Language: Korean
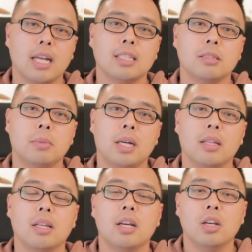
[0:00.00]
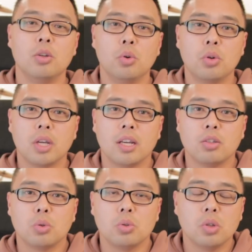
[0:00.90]
하지만
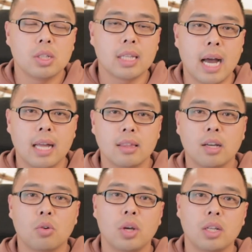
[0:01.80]
요게 총력을 다한다고